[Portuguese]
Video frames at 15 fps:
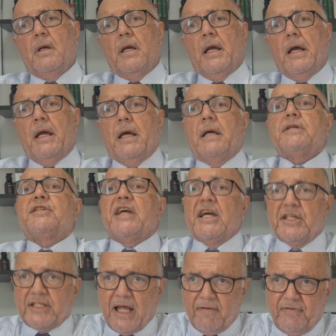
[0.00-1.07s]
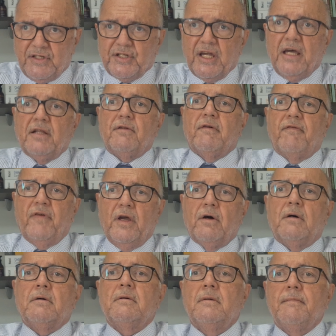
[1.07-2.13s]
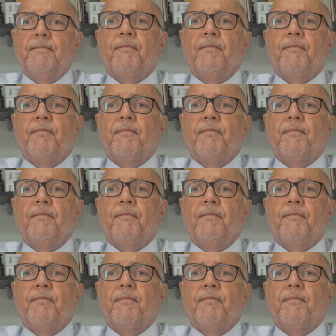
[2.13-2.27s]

É, já está vigendo, viu?